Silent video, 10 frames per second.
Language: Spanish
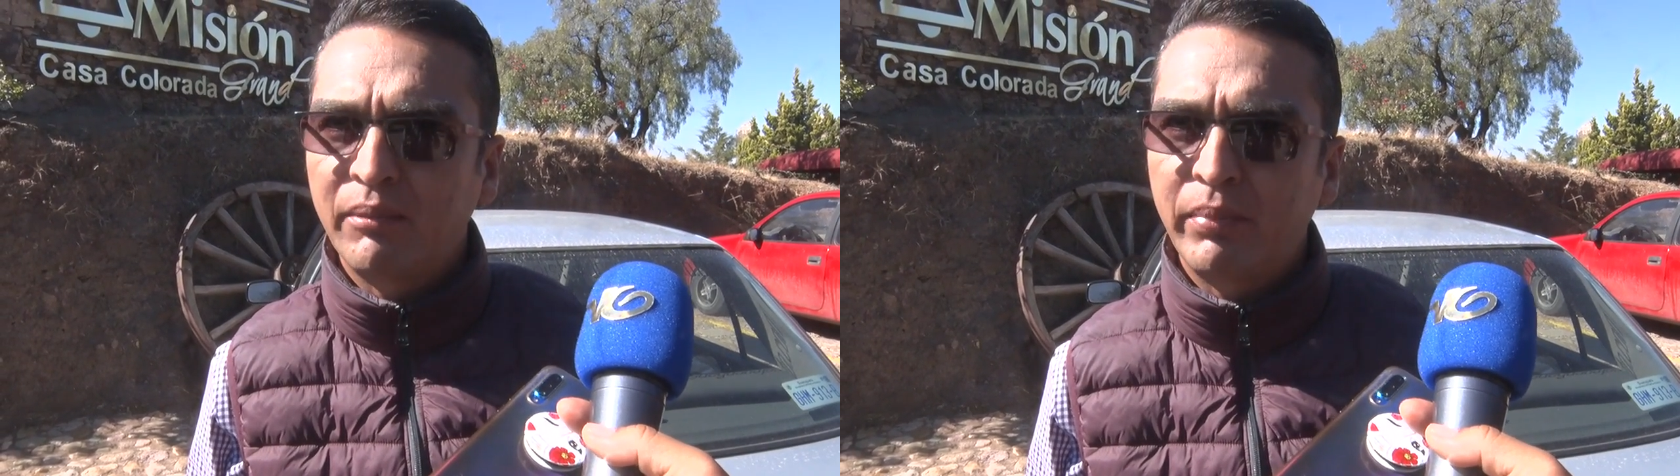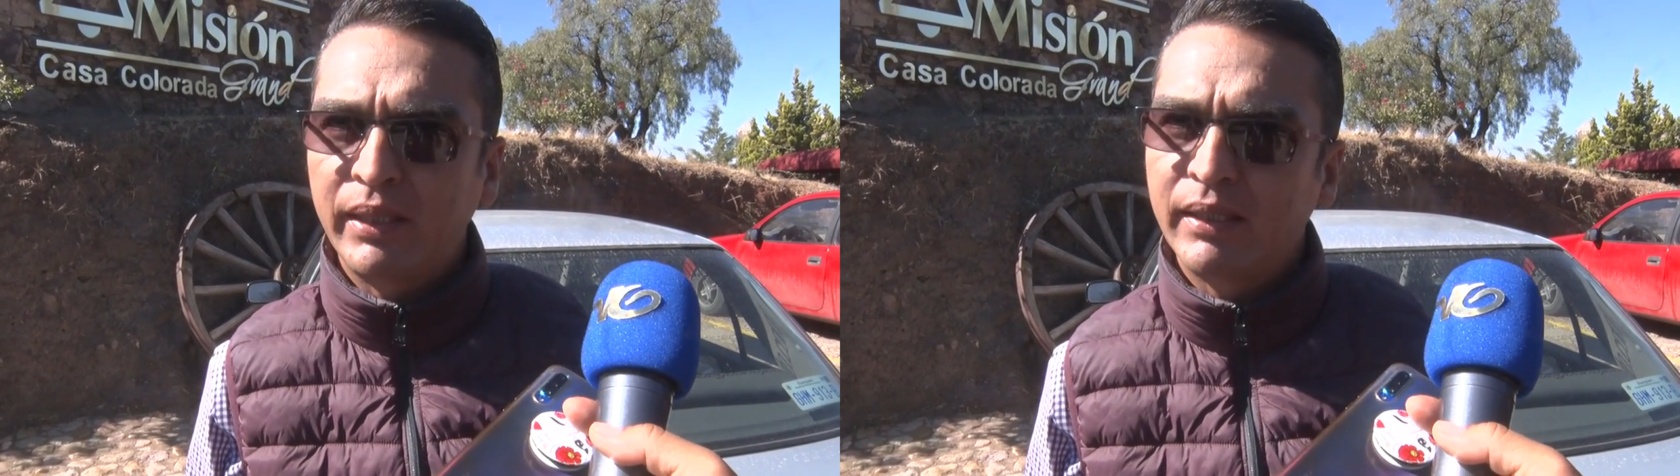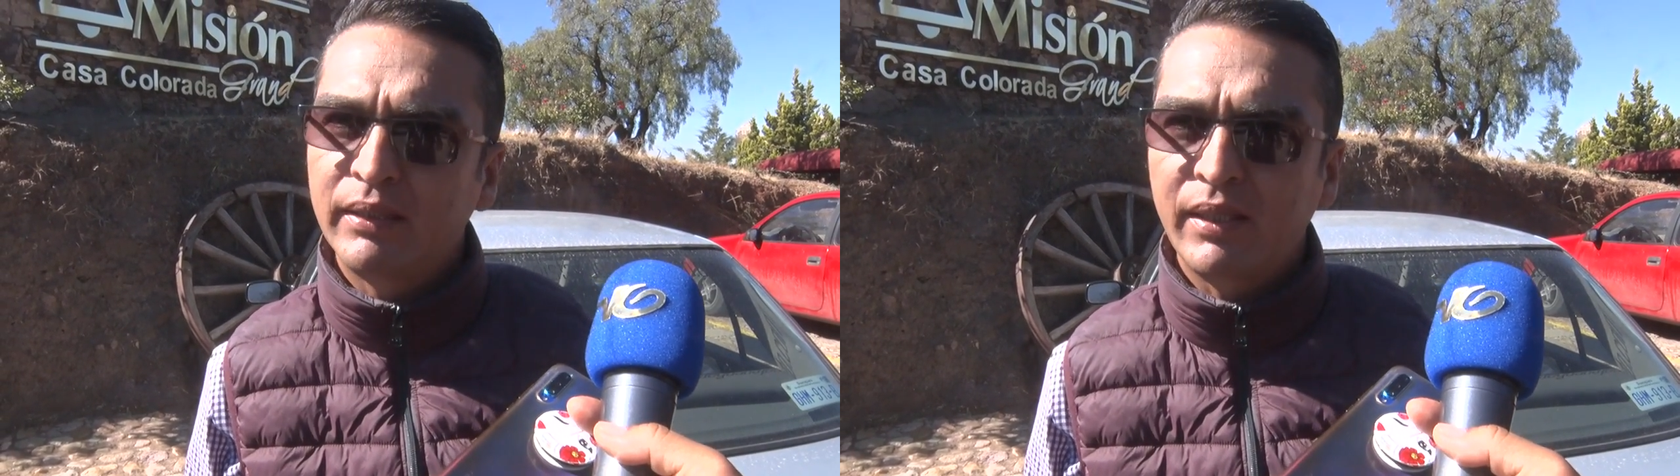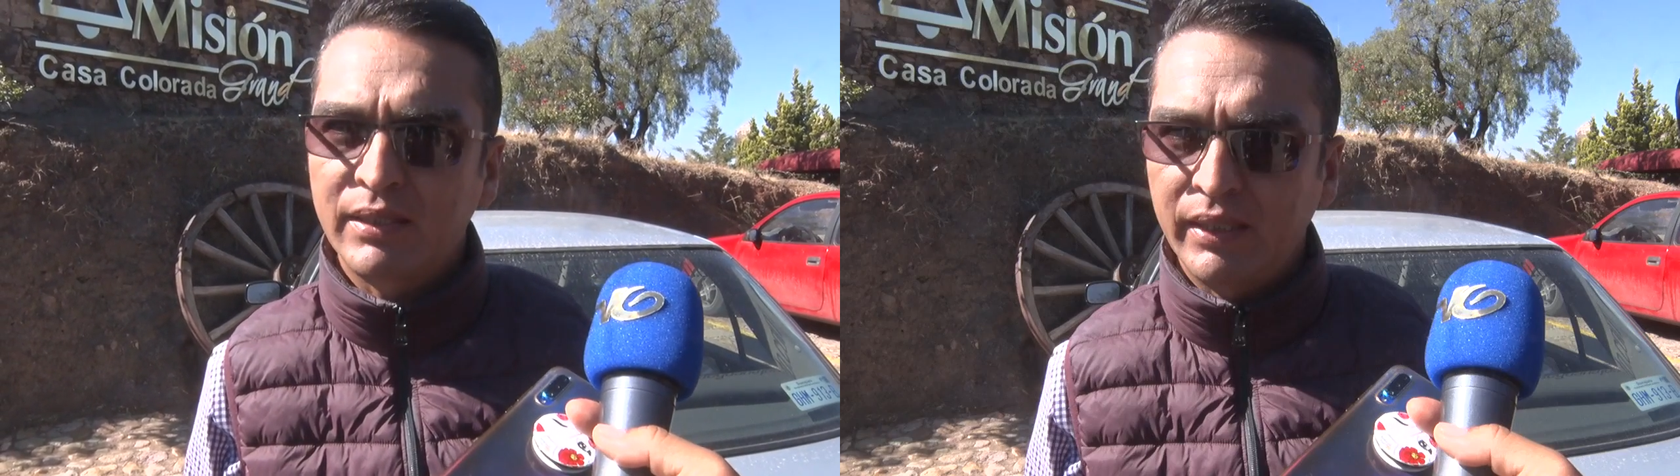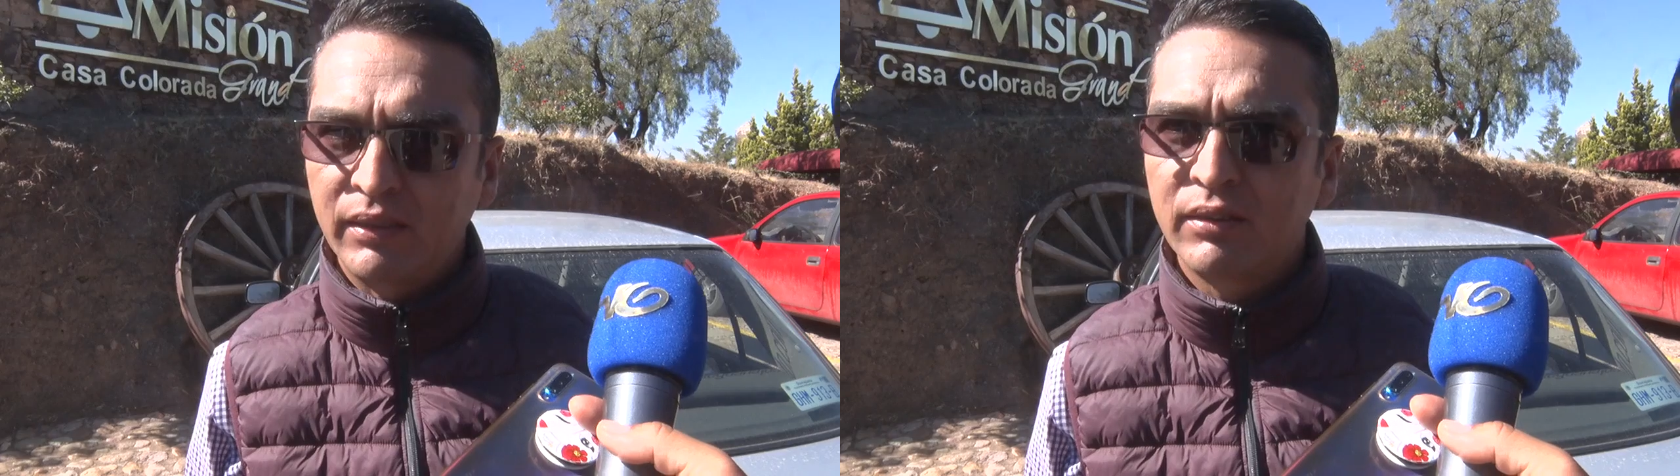
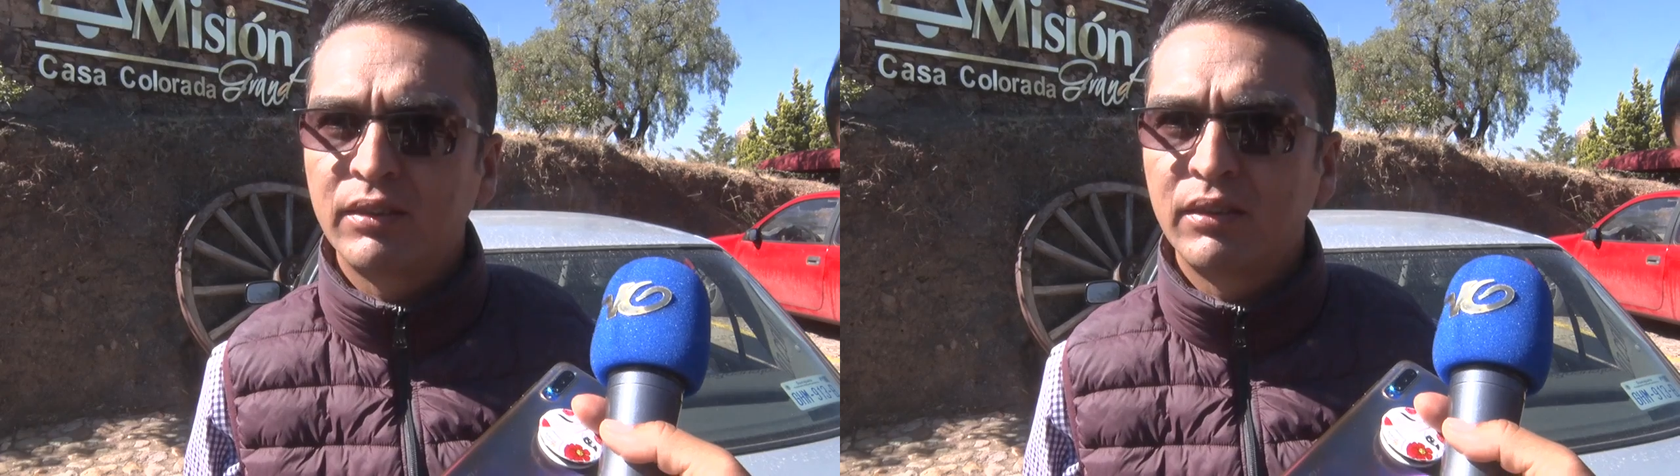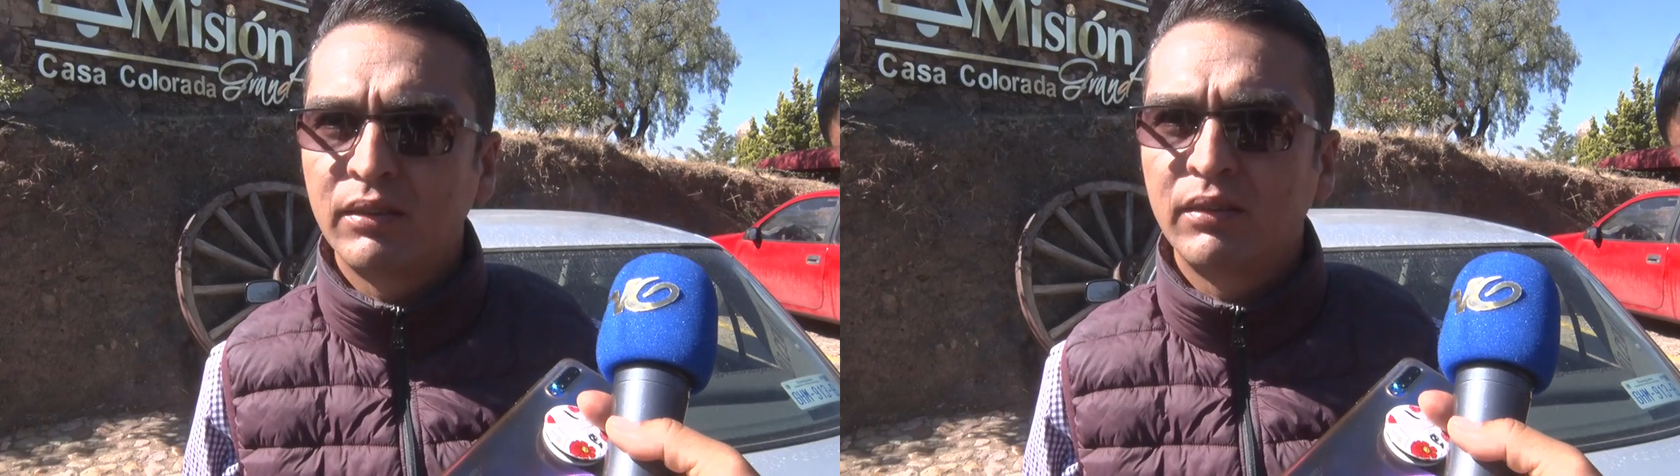NP300.